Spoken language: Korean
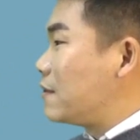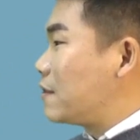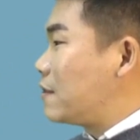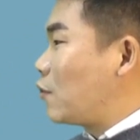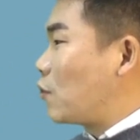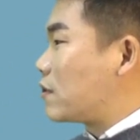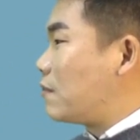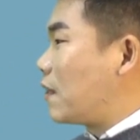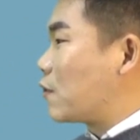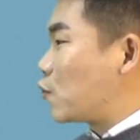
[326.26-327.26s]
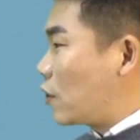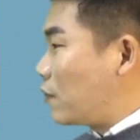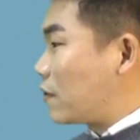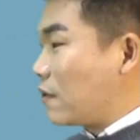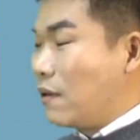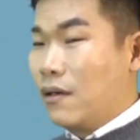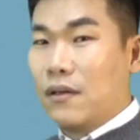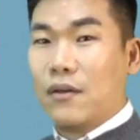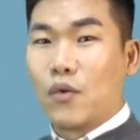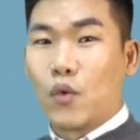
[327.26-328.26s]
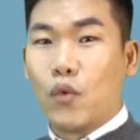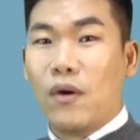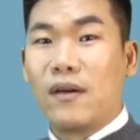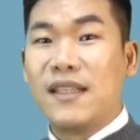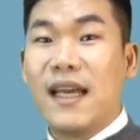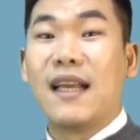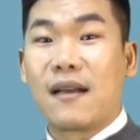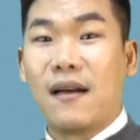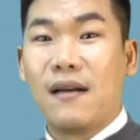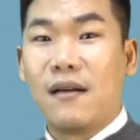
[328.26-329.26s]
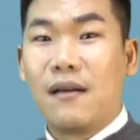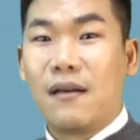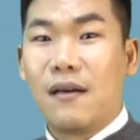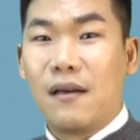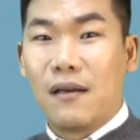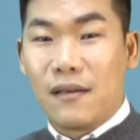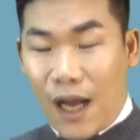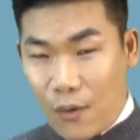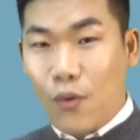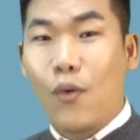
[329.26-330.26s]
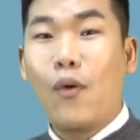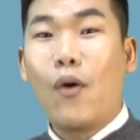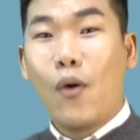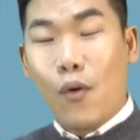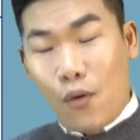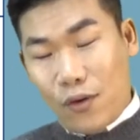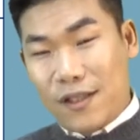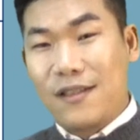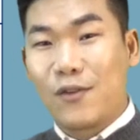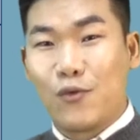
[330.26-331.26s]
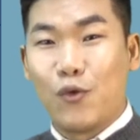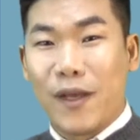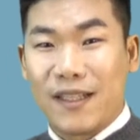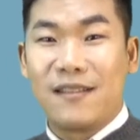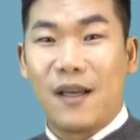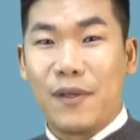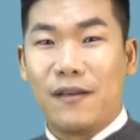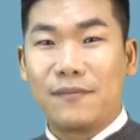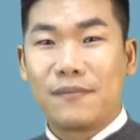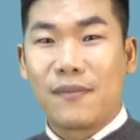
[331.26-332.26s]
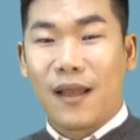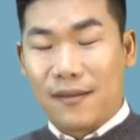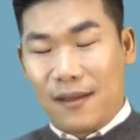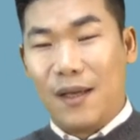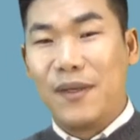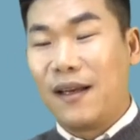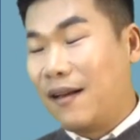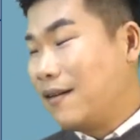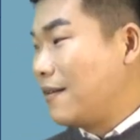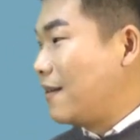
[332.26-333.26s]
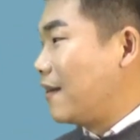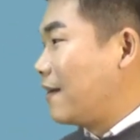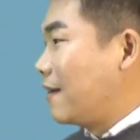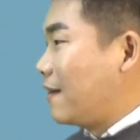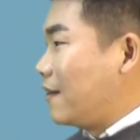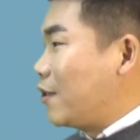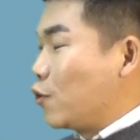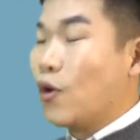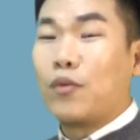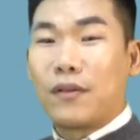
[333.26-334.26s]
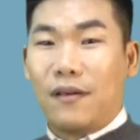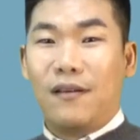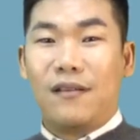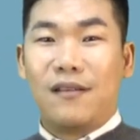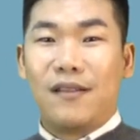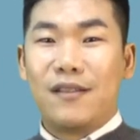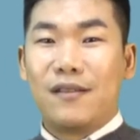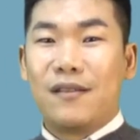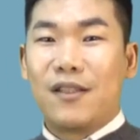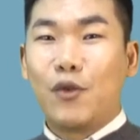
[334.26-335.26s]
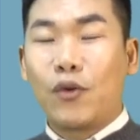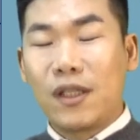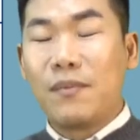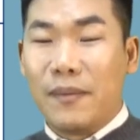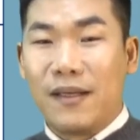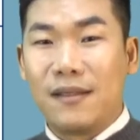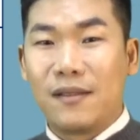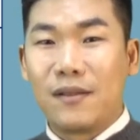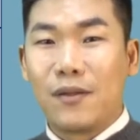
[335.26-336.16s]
7억 5천만 원 초과부터 9억 원 이하일까? 라고 혹시나 궁금해 하신다면 간단합니다. 6억부터 7억 5천 미만은